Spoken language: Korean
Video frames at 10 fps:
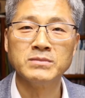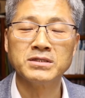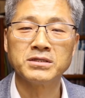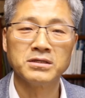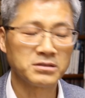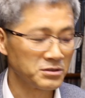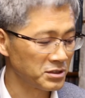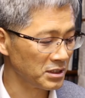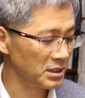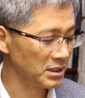
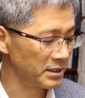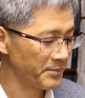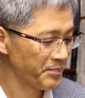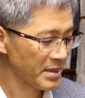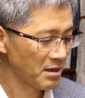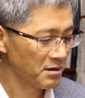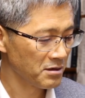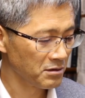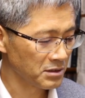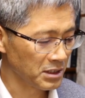드렸듯이
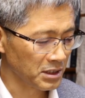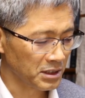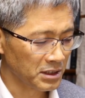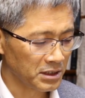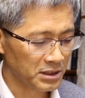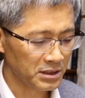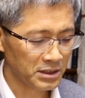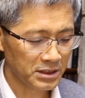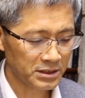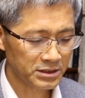여기
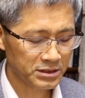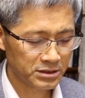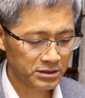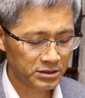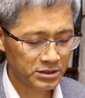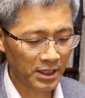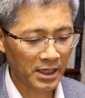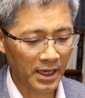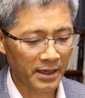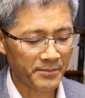이
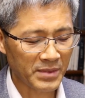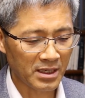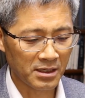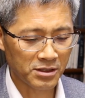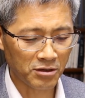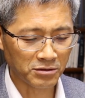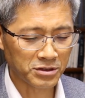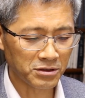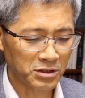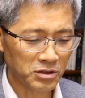책에 이
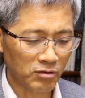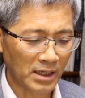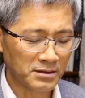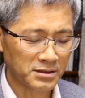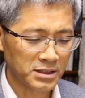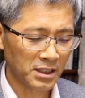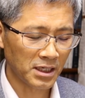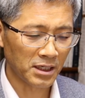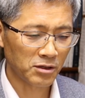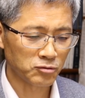경청기도라는
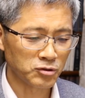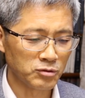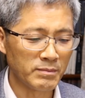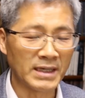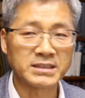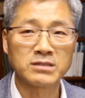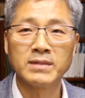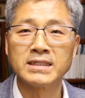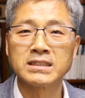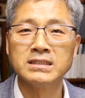책에 교수님이
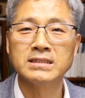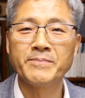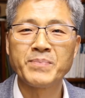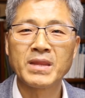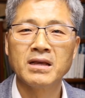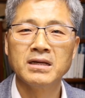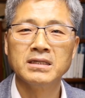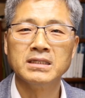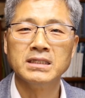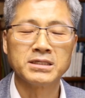말씀하시는
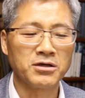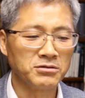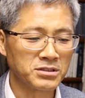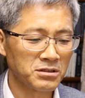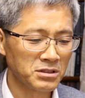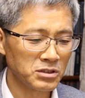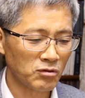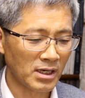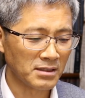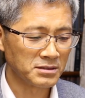이
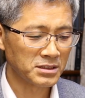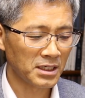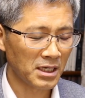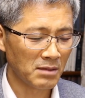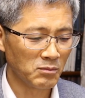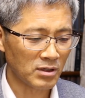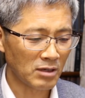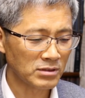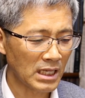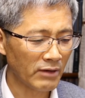경청기도라는 책에
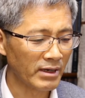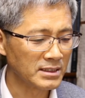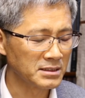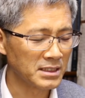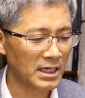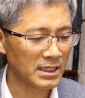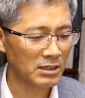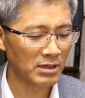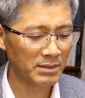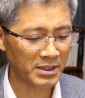뭐라고 나와
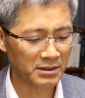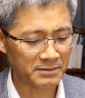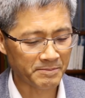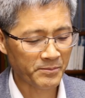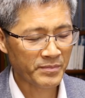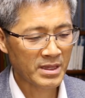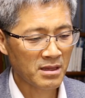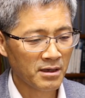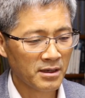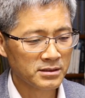있느냐라고 하면
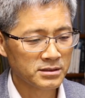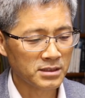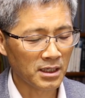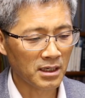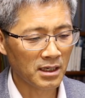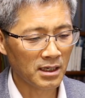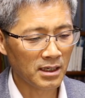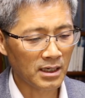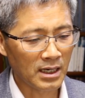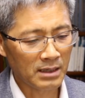
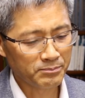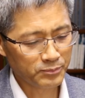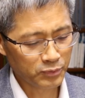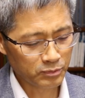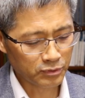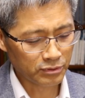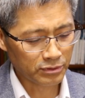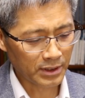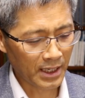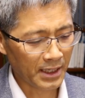제가
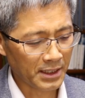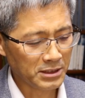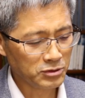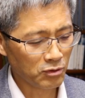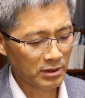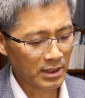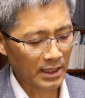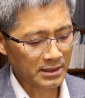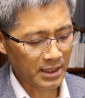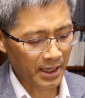앞부분에 인용을
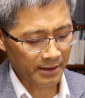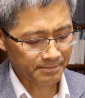할 때